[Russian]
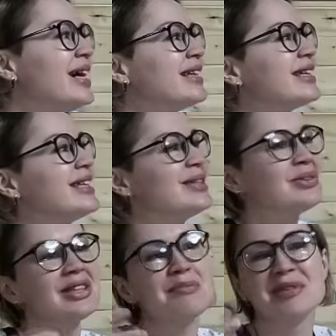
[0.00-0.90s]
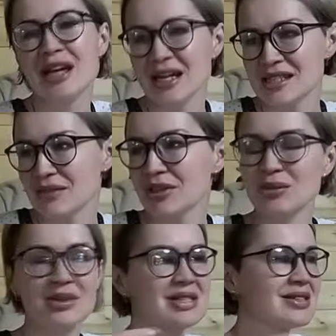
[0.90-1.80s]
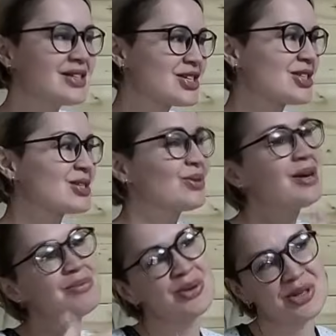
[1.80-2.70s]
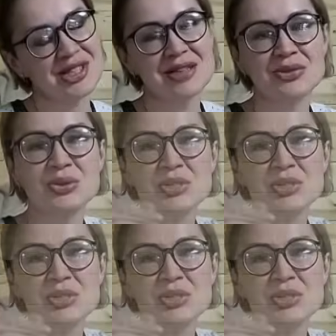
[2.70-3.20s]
такие вот объятия, вокруг слышно, что «А, можно. И то, вот, то